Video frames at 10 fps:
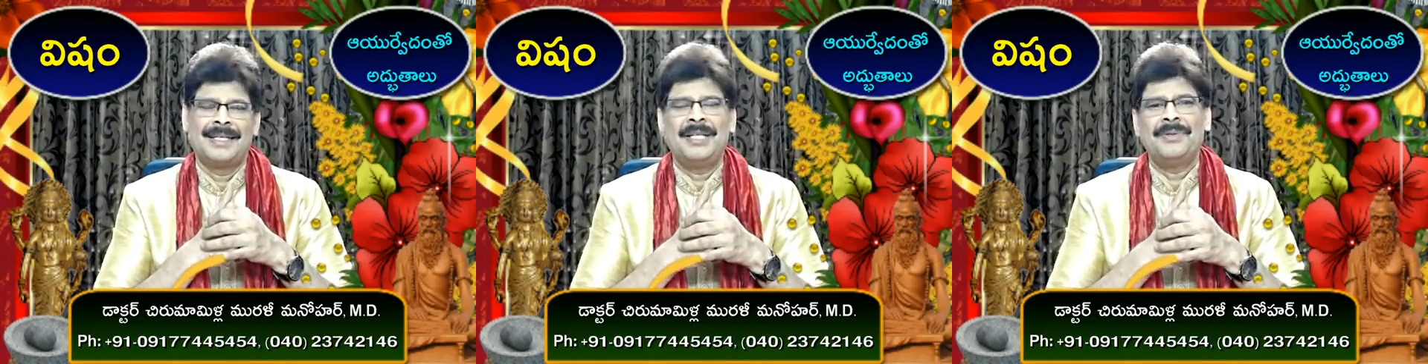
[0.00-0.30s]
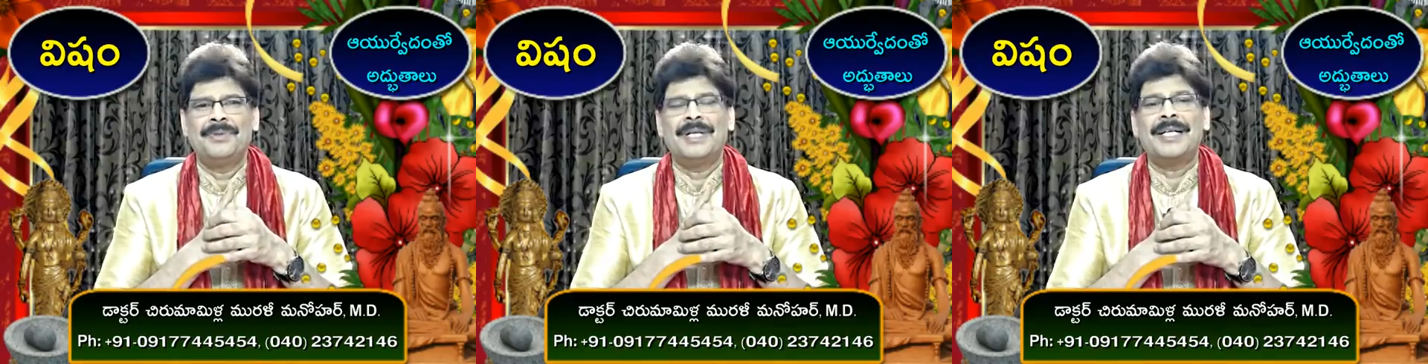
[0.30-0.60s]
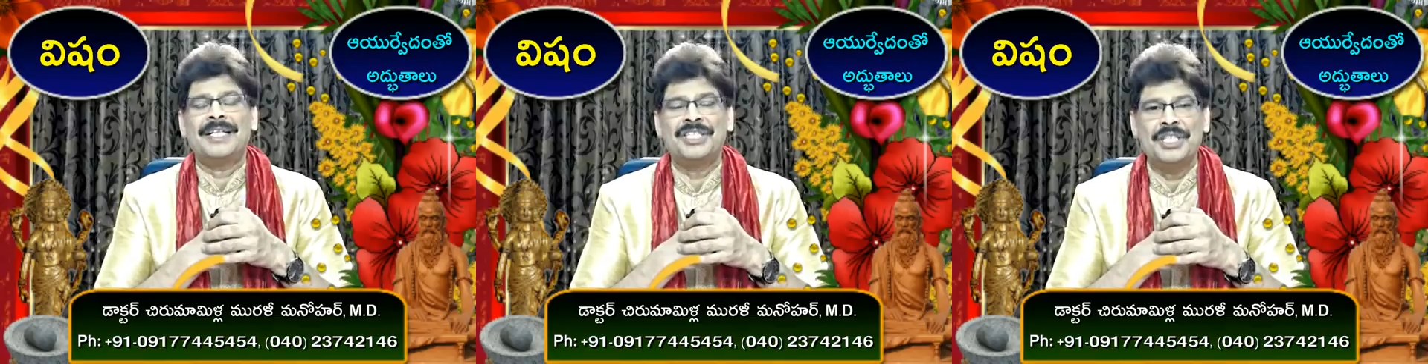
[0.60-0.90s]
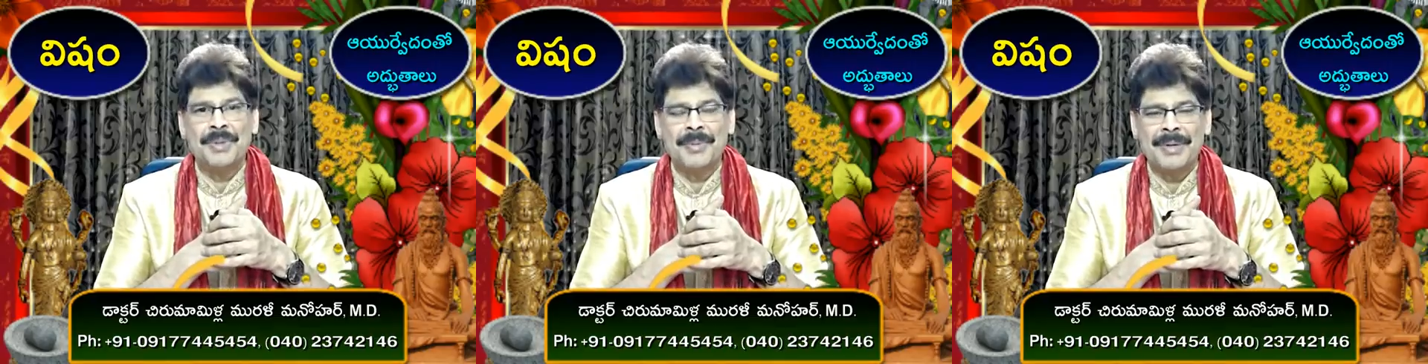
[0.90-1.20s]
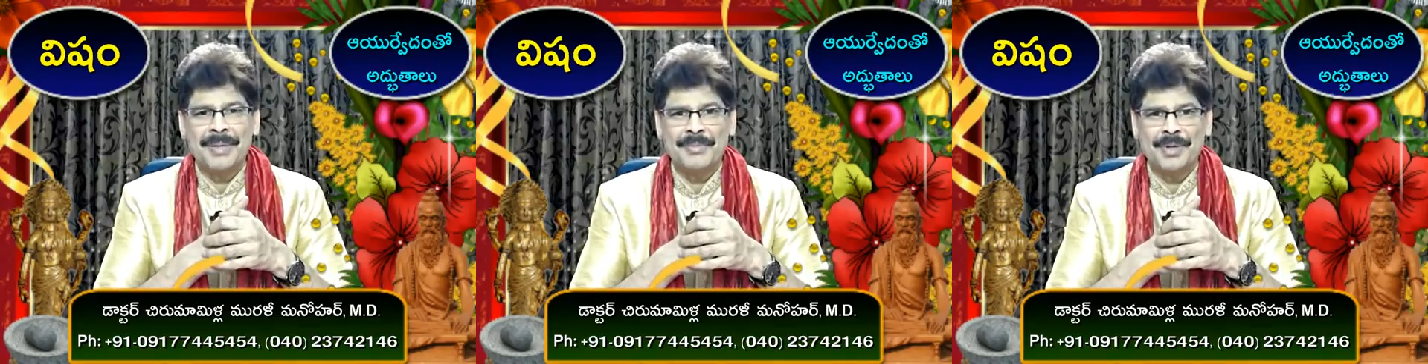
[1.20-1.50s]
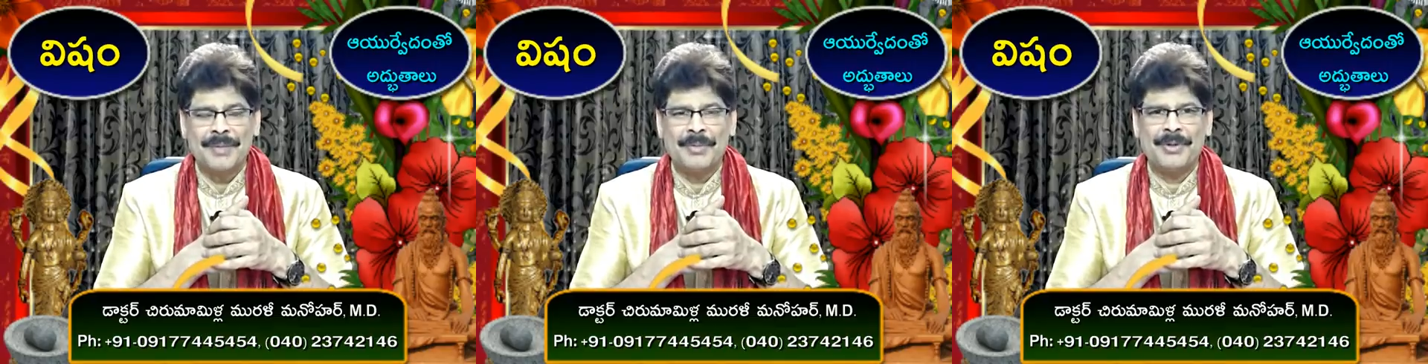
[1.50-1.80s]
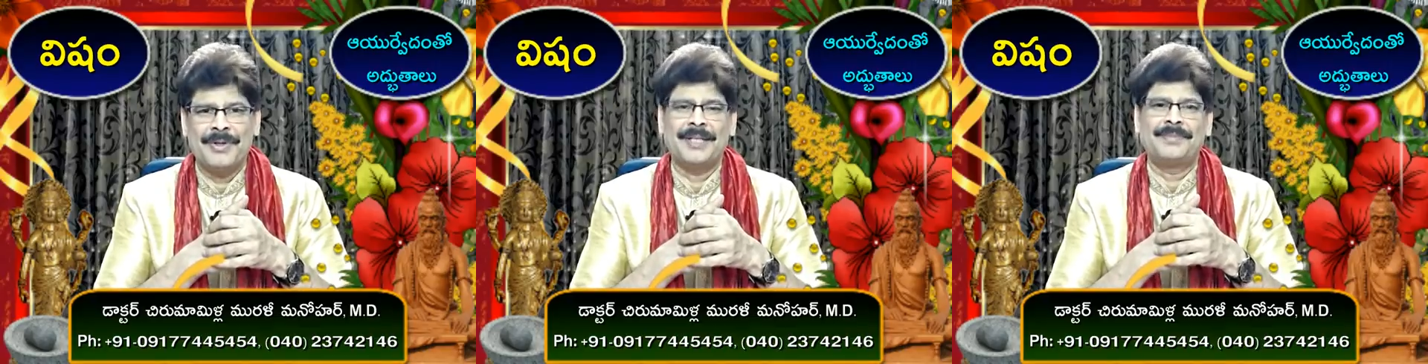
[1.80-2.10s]
నేను డాక్టర్ చిరుమామిళ్ళ మురళీ
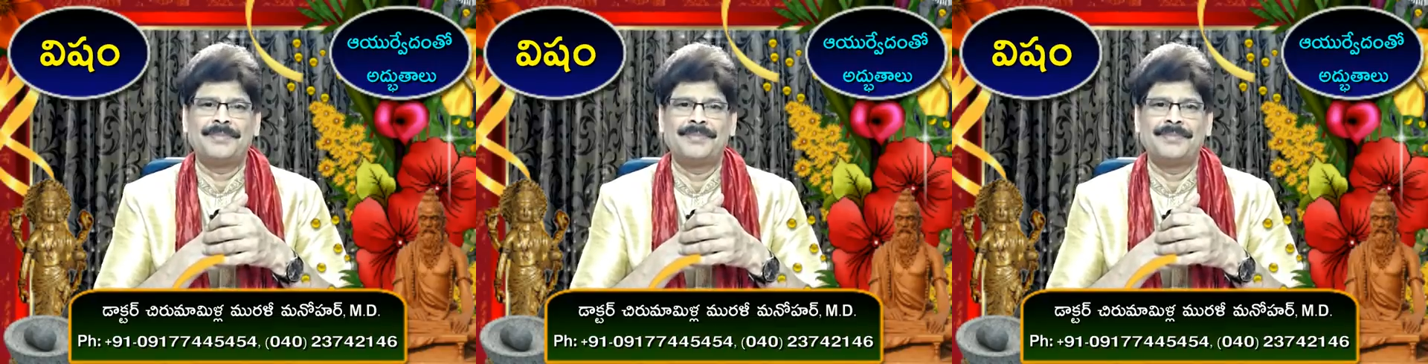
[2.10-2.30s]
మనోహర్